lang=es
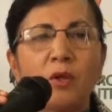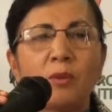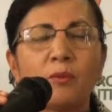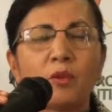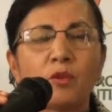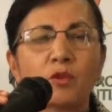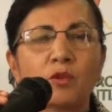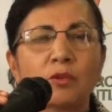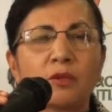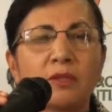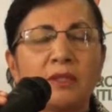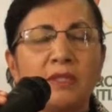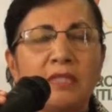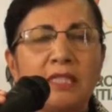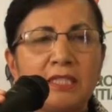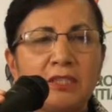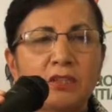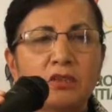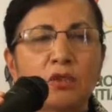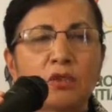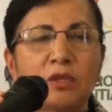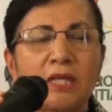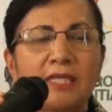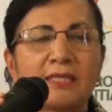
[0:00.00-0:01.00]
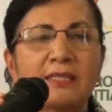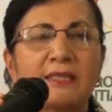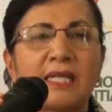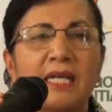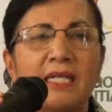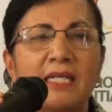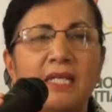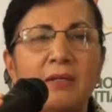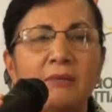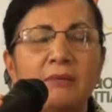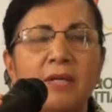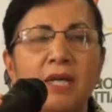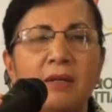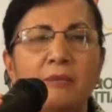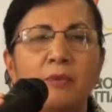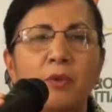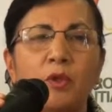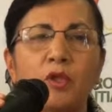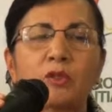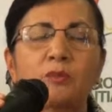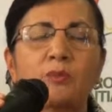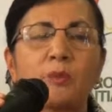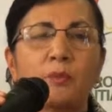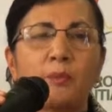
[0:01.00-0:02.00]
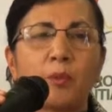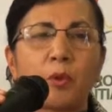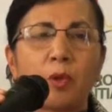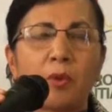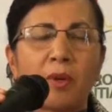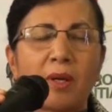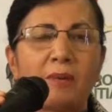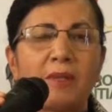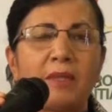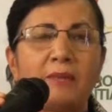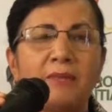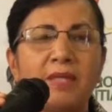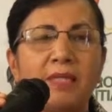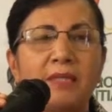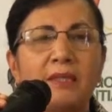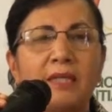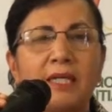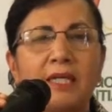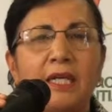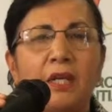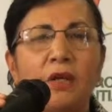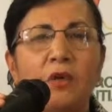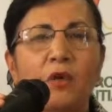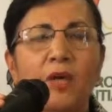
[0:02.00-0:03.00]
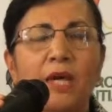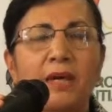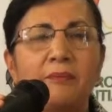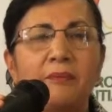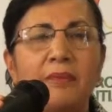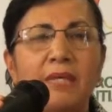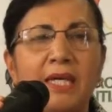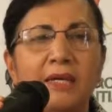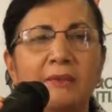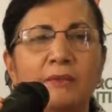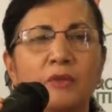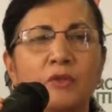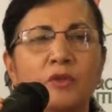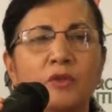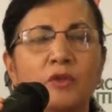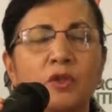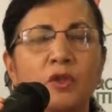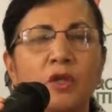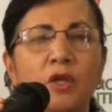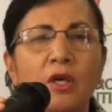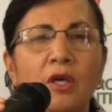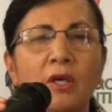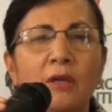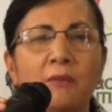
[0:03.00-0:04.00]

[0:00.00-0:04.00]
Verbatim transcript: lo hemos dicho que es Tarimian, pero es probablemente que lo cambiemos.